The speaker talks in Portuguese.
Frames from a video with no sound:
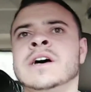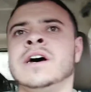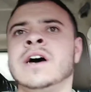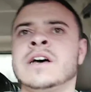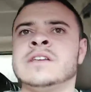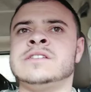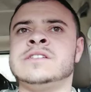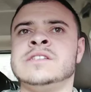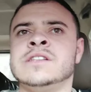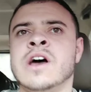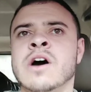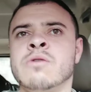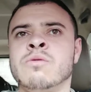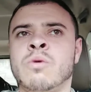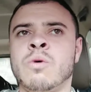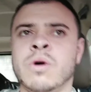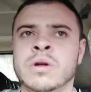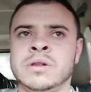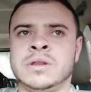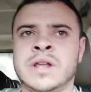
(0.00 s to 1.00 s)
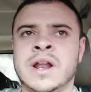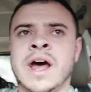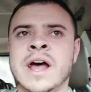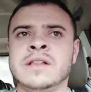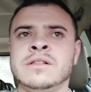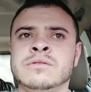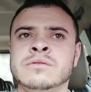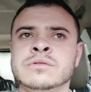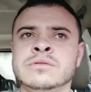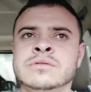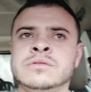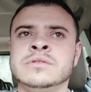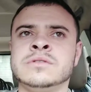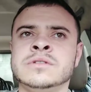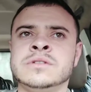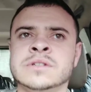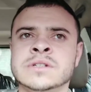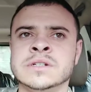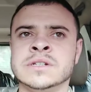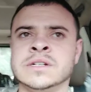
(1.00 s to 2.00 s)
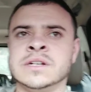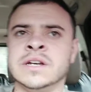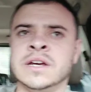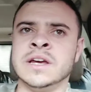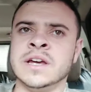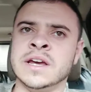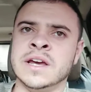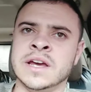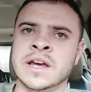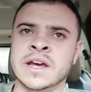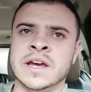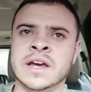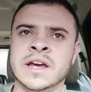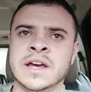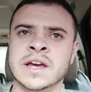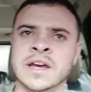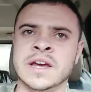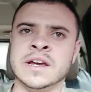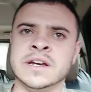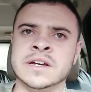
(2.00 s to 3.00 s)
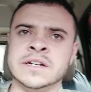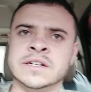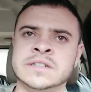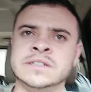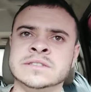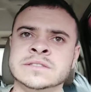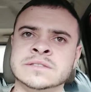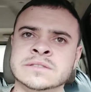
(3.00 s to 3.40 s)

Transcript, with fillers: assinar um contrato é,